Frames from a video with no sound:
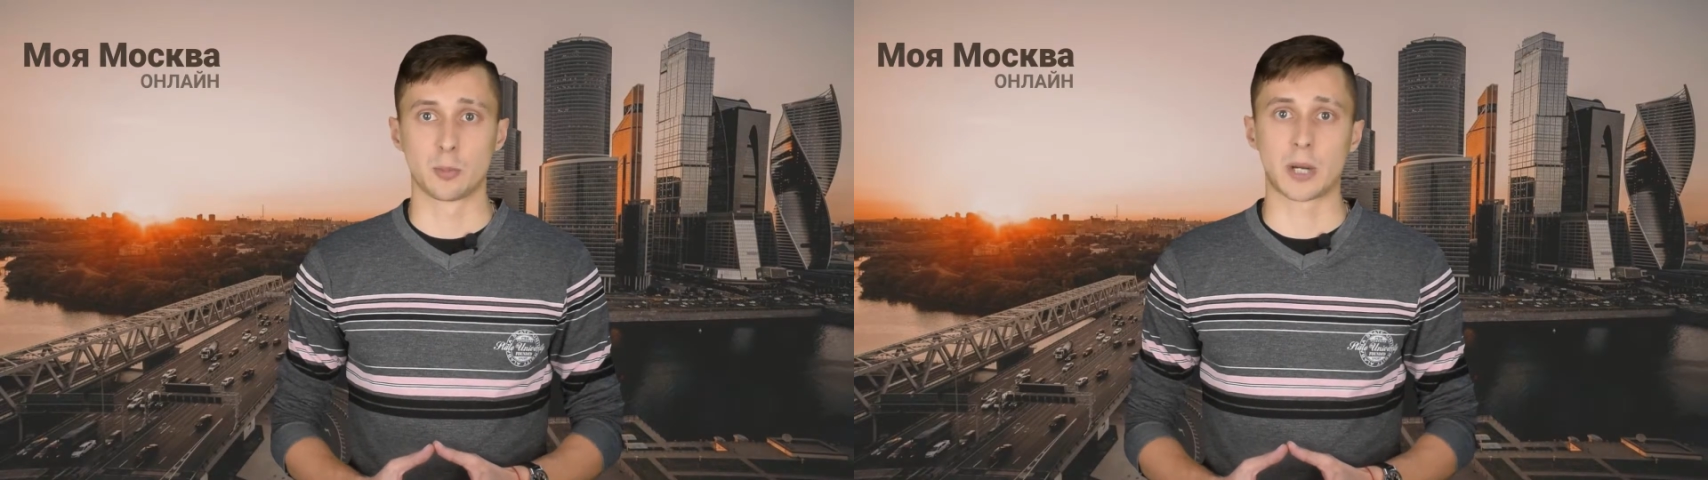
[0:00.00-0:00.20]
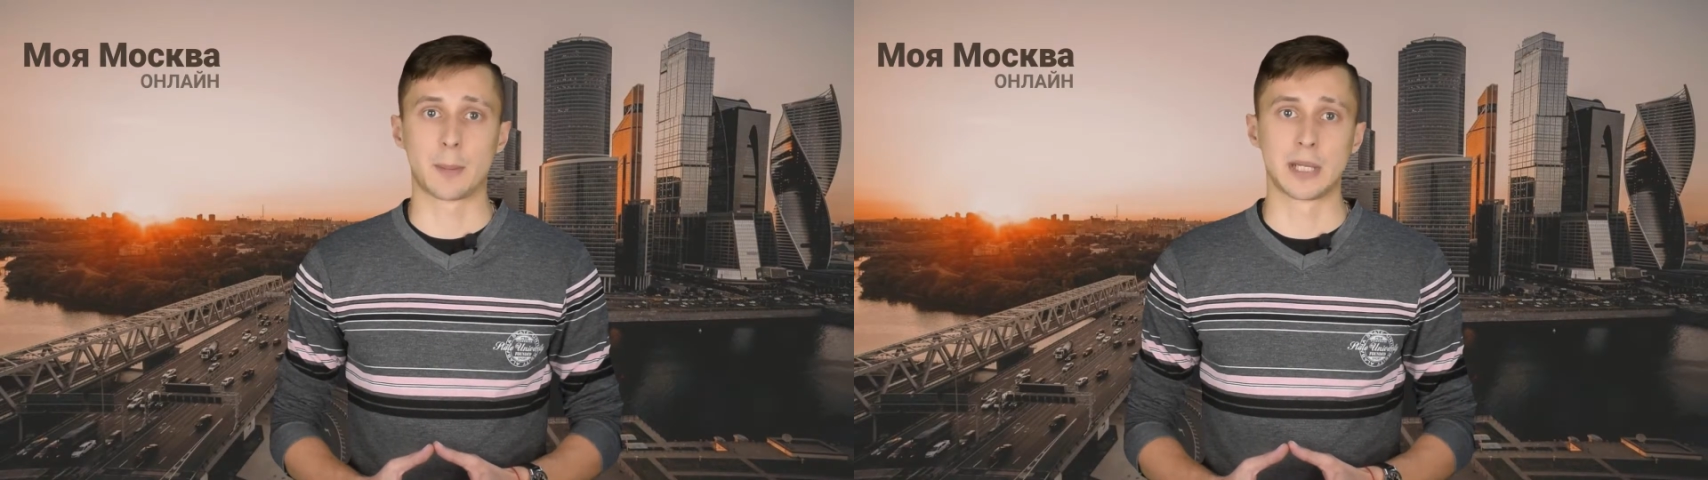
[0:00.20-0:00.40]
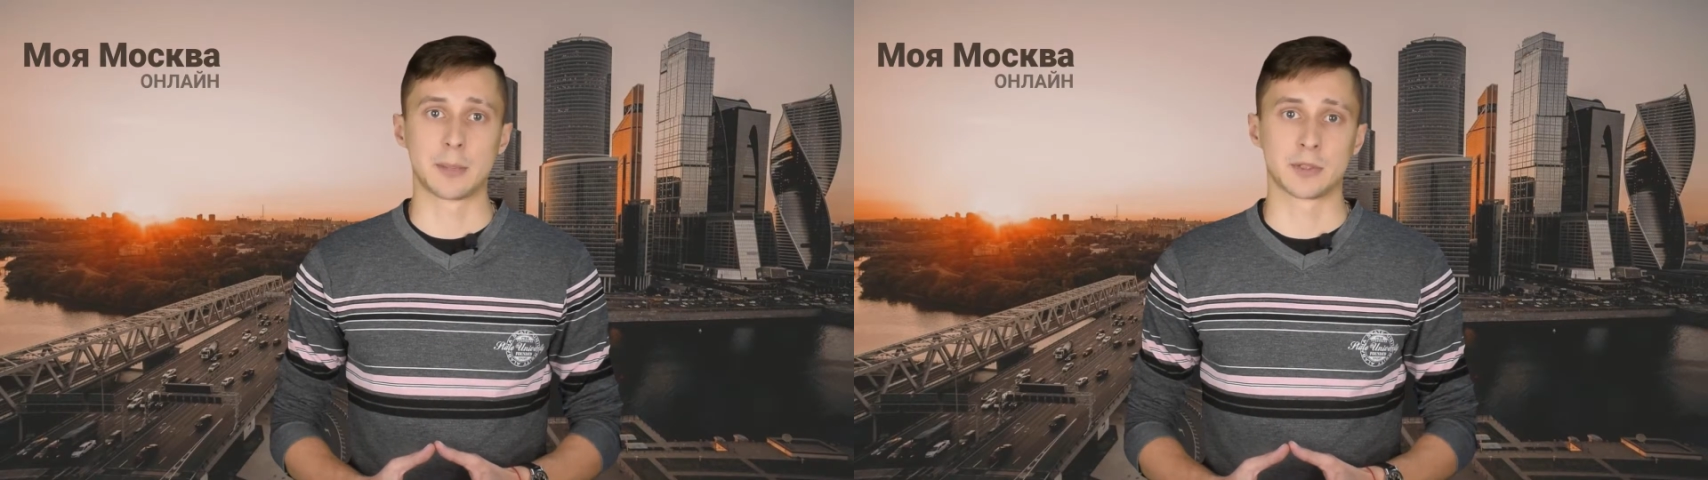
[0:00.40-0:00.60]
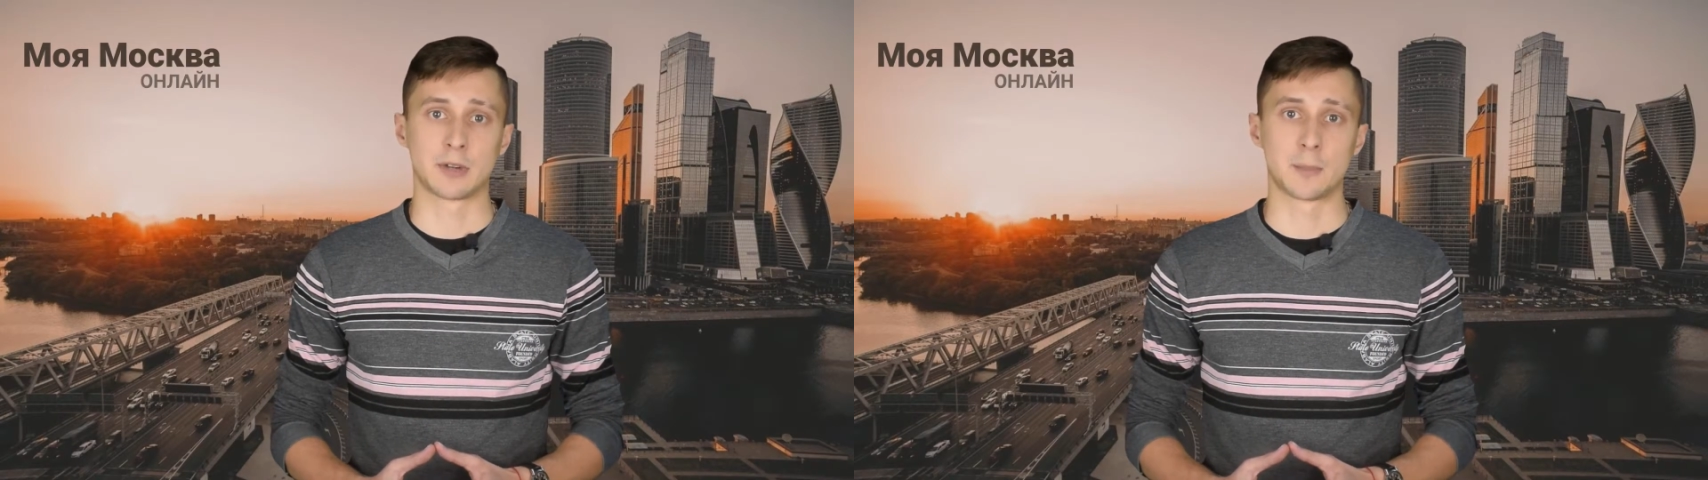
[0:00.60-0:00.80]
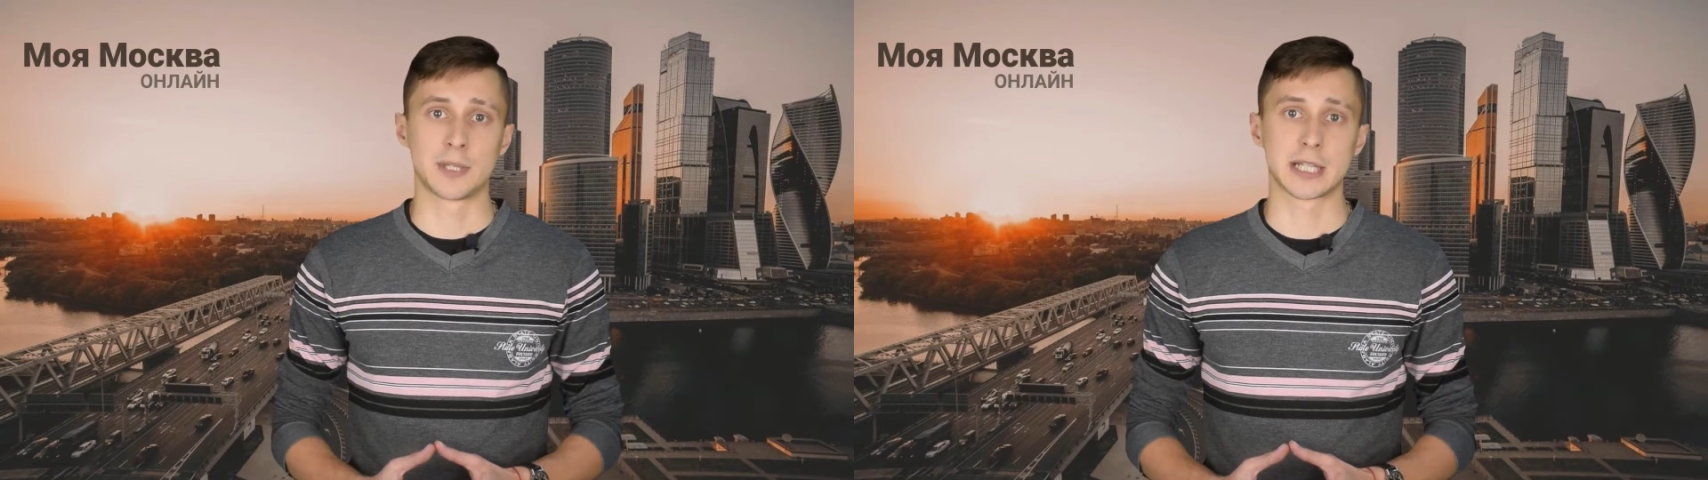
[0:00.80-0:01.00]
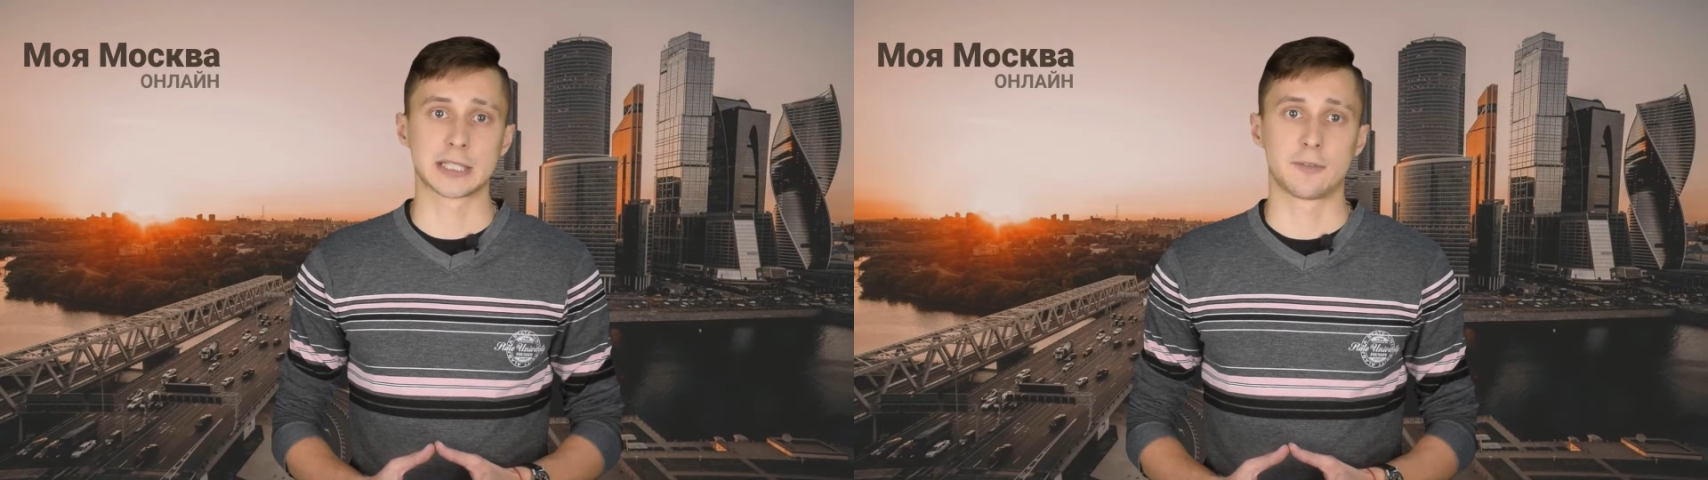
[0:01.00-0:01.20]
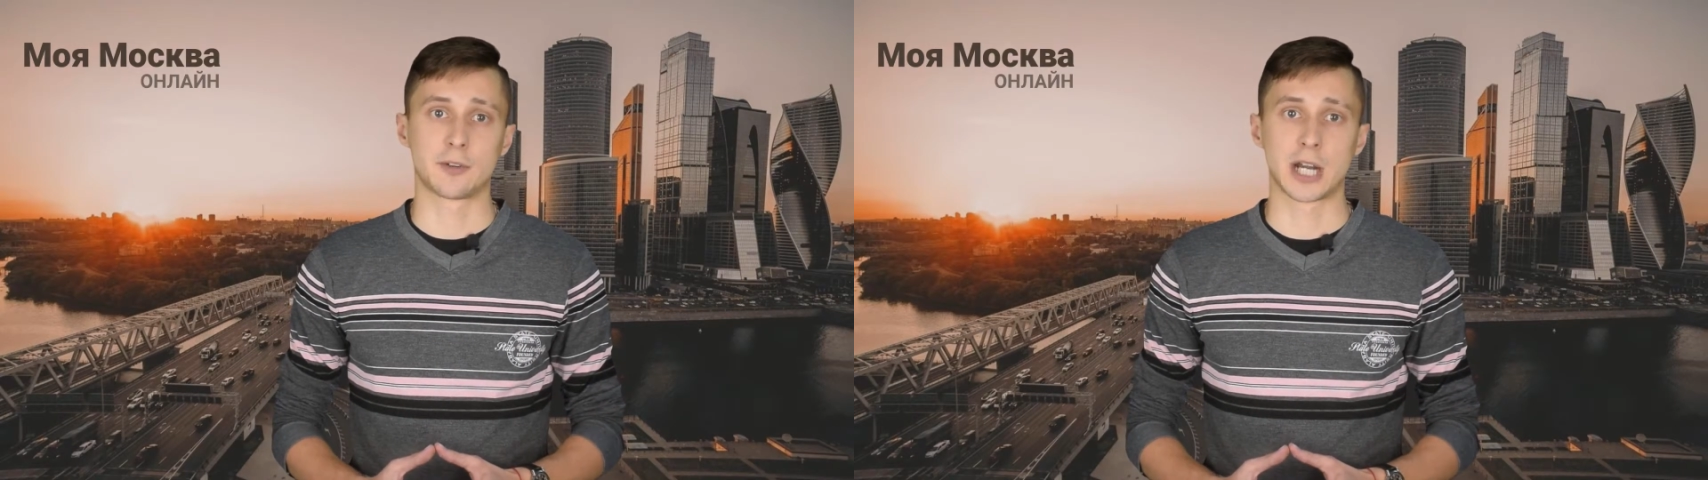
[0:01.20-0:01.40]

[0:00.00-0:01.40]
проблемного объекта в